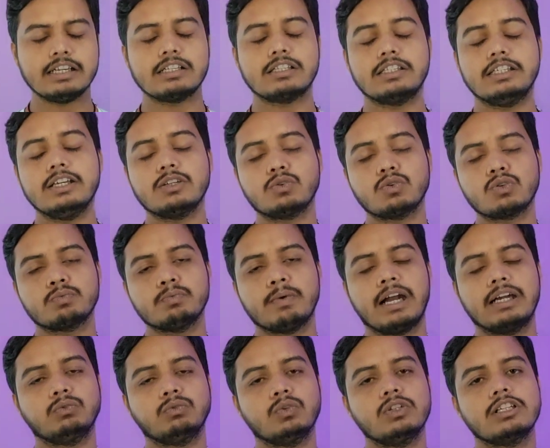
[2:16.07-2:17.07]
इस ये जो
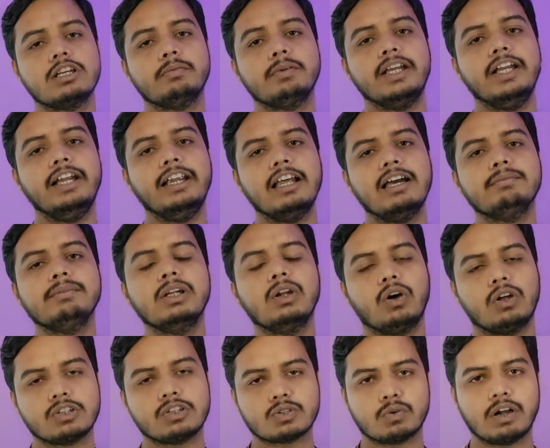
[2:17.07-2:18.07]
स्मार्टफोन जब इंडिया में
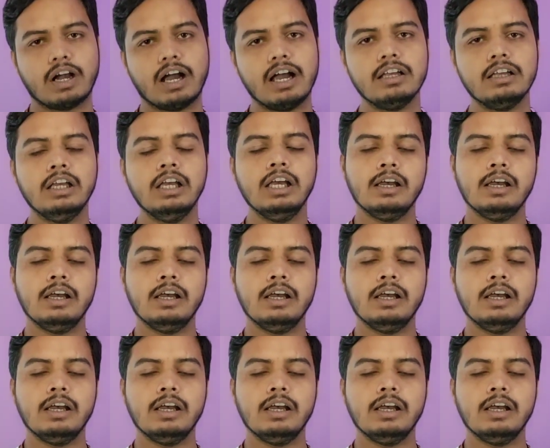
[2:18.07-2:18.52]
लॉन्च होगा